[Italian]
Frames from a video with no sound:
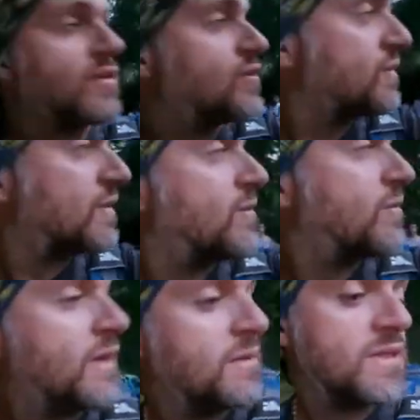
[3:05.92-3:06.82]
faccio vedere un
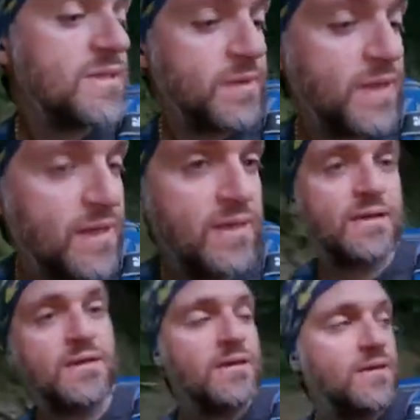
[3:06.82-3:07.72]
po' le mie spalle.
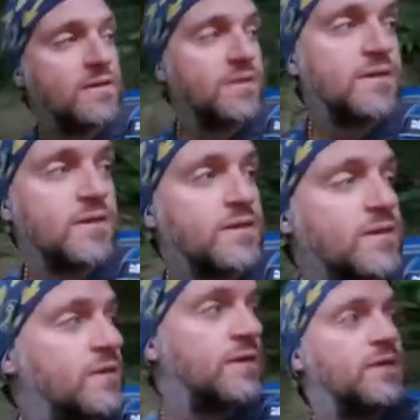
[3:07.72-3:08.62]

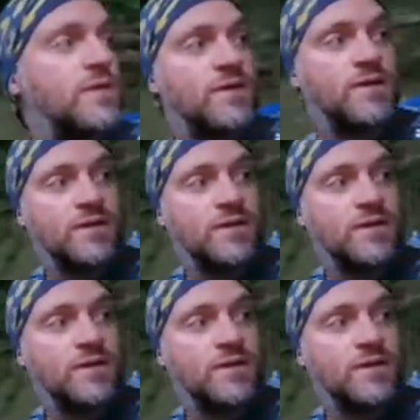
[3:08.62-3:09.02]
Dai,